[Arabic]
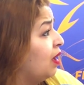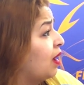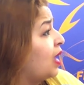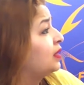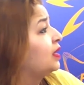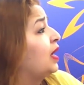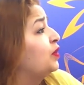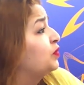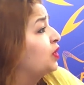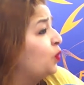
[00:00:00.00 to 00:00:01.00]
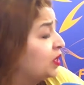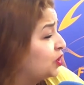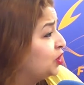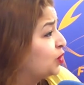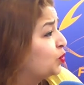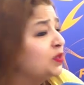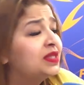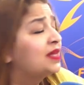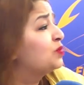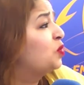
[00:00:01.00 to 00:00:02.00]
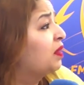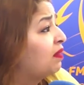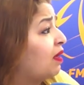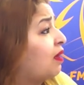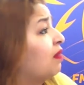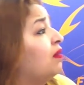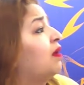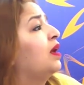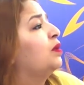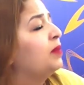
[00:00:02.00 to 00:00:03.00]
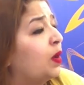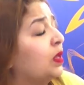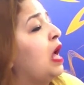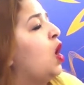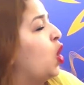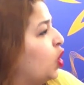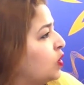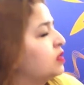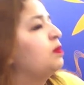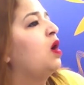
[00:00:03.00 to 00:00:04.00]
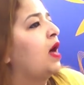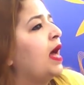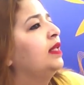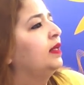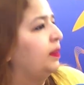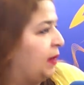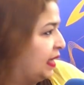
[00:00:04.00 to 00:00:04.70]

خاطرك كي هو كي يجي تونس لازم هذاك هذاك اوغزمون احنا معنا